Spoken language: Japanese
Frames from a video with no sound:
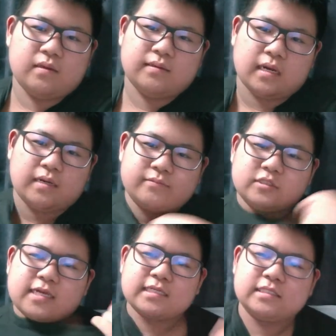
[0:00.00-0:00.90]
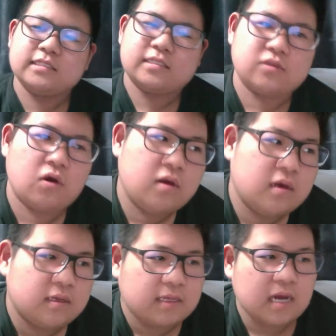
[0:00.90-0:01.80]
だから難しいんですよ。
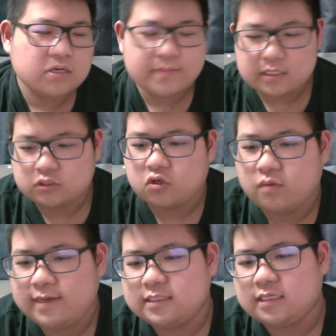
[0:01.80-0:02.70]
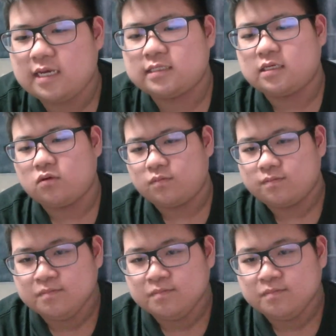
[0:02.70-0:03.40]
悪魔の証明じゃないですけど。